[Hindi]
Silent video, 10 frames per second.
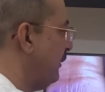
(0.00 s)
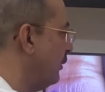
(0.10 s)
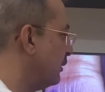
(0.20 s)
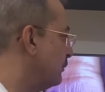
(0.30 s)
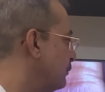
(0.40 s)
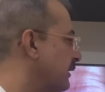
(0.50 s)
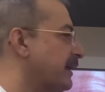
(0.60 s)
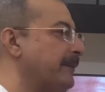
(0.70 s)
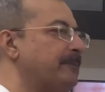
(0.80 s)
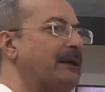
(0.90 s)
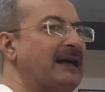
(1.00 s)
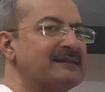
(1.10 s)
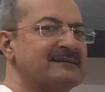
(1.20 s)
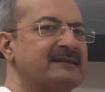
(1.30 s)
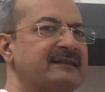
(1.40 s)
और उनके
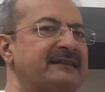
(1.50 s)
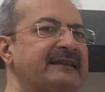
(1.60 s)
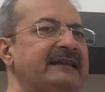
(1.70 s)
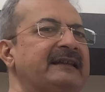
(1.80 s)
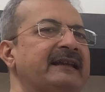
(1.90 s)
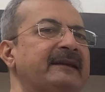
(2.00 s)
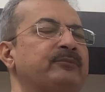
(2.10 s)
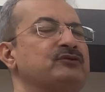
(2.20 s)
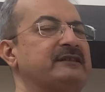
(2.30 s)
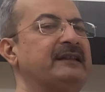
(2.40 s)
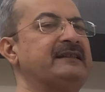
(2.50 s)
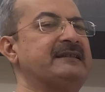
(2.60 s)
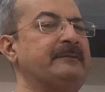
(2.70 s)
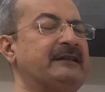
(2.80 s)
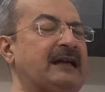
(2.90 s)
पास तीन ही पुश्तनी
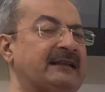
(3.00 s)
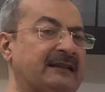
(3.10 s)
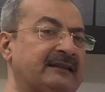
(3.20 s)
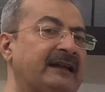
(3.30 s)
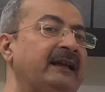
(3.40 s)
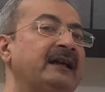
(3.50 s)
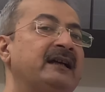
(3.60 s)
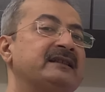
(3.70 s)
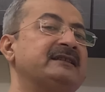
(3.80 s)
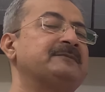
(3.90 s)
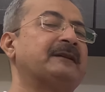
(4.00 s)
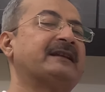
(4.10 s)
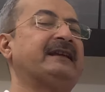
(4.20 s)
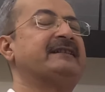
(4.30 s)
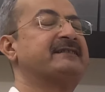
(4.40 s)
जमीन जायदाद है जिस
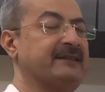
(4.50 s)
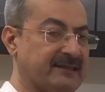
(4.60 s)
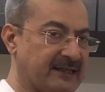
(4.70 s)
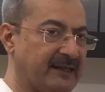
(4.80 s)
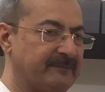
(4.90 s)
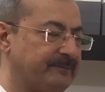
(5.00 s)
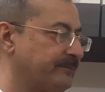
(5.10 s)
पर केस चल रहा है